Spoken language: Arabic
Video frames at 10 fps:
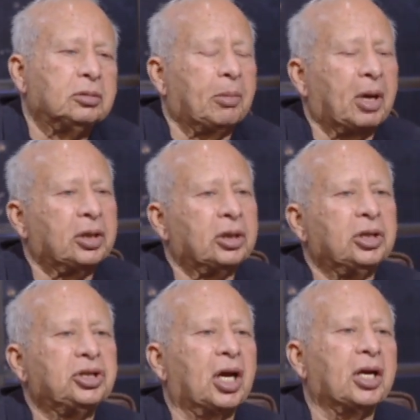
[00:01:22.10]
طبعا
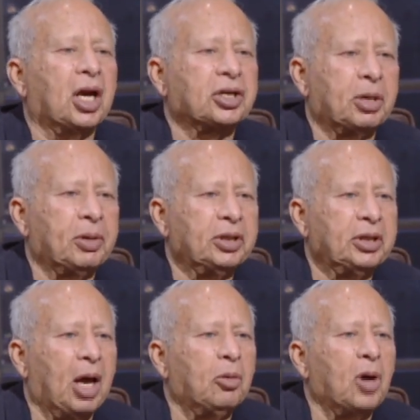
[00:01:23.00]
الشيخ النقشبندي
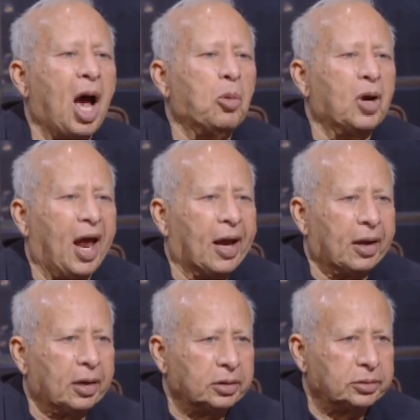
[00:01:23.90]
ده أول, أول
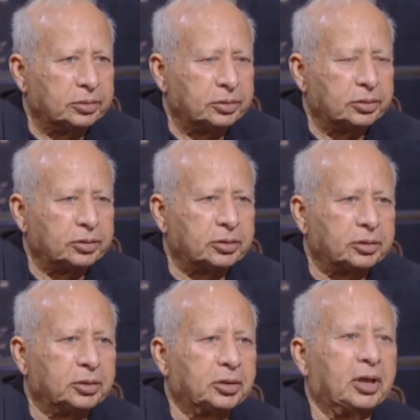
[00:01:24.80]
حاجة آه.
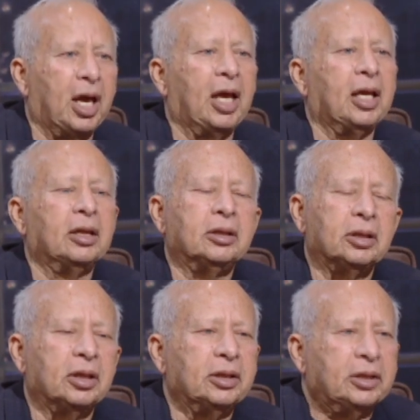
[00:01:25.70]
ده
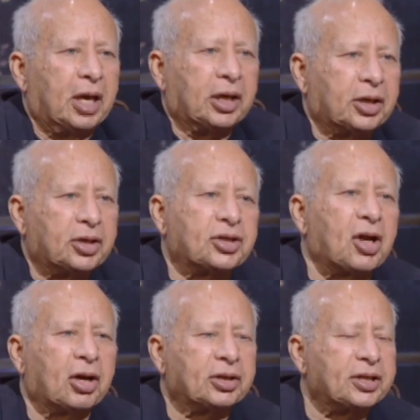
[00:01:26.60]
يعني
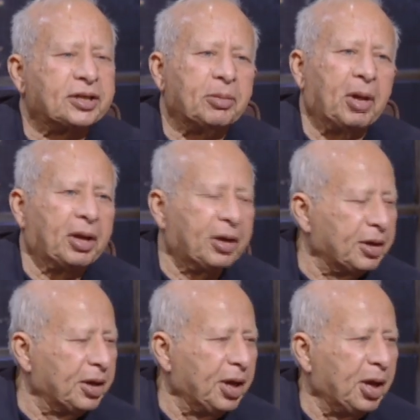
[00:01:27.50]
قصارة السماء
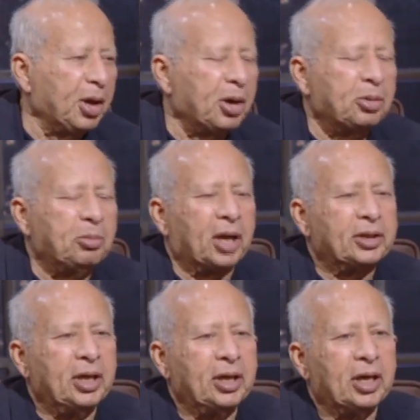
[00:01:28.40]
آه.
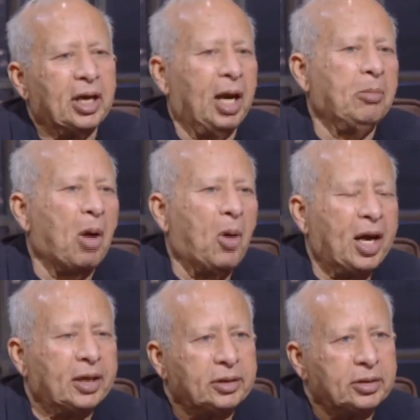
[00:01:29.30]
وبعدين
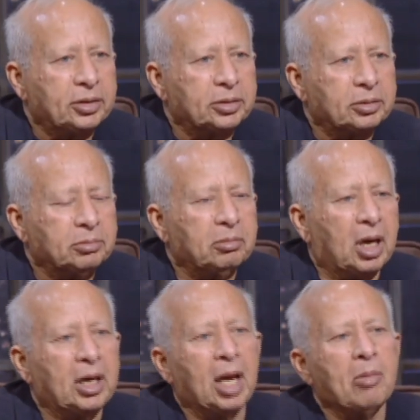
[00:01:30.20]
الموالد
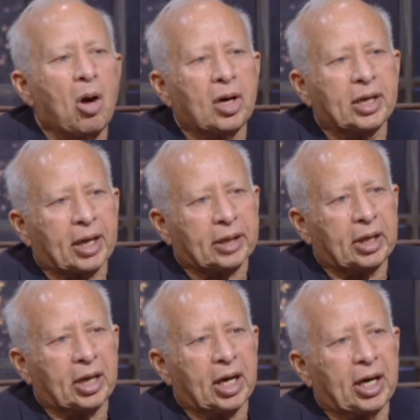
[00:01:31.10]
مليان موالد
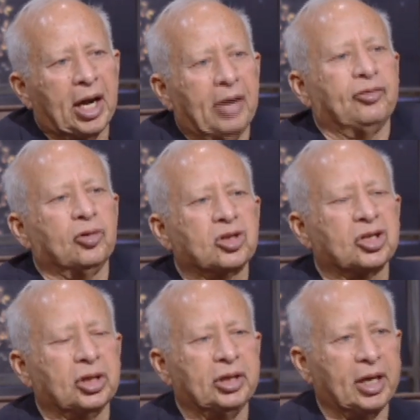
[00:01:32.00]
عندنا لأن احنا في
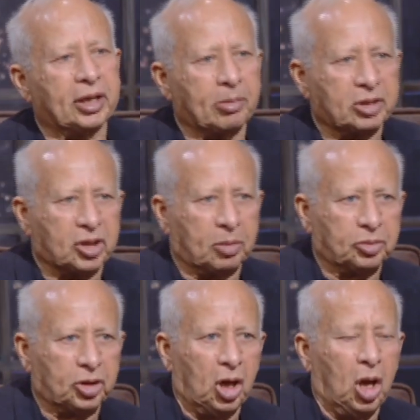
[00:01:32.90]
نص الدلتا
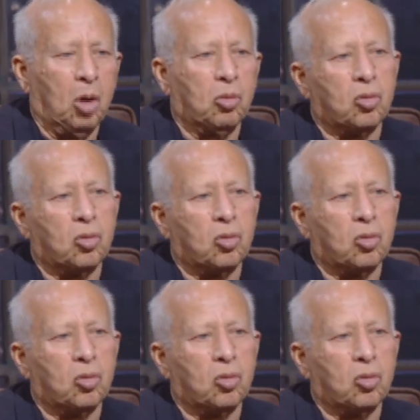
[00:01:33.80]
بالظبط آه.